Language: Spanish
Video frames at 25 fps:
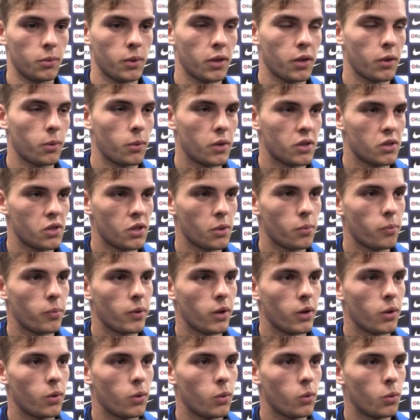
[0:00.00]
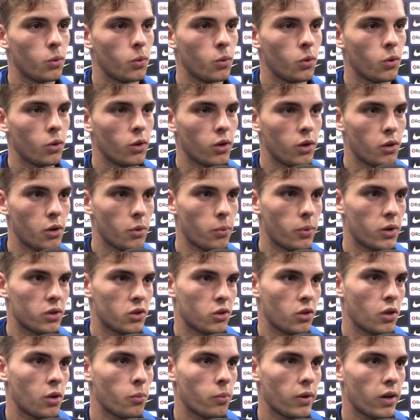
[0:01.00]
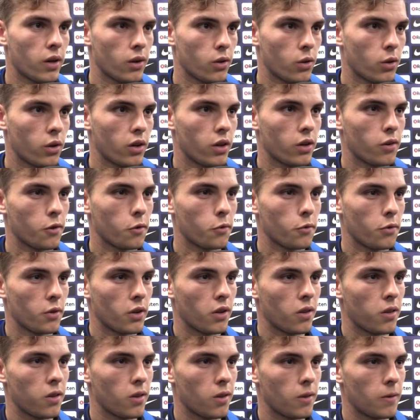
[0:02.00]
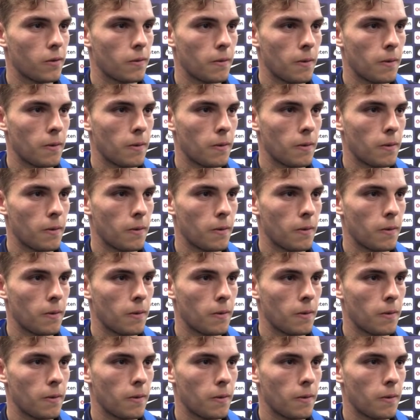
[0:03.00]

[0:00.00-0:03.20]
viene bien siempre un gol en lo personal para coger confianza.